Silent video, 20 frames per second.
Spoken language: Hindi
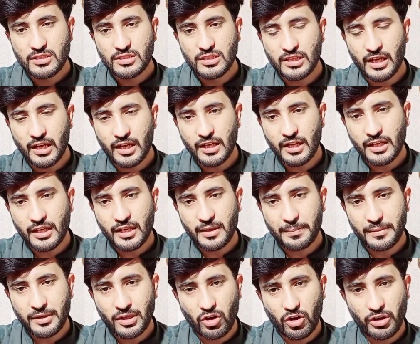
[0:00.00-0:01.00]
सितारा ने
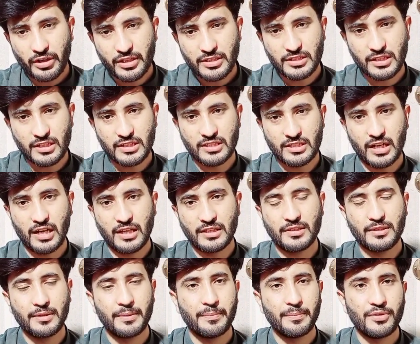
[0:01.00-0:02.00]
अपनी ऑडियंस के
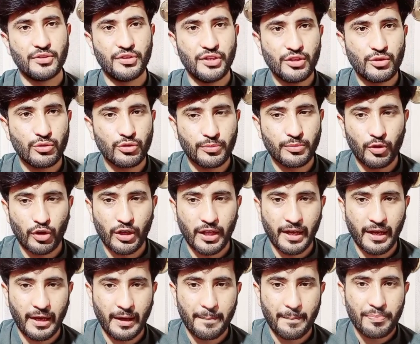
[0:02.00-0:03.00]
साथ ये झूठ
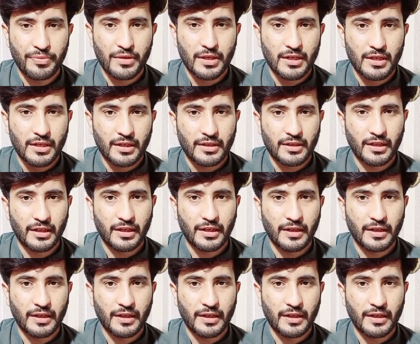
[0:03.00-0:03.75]
बोला है कि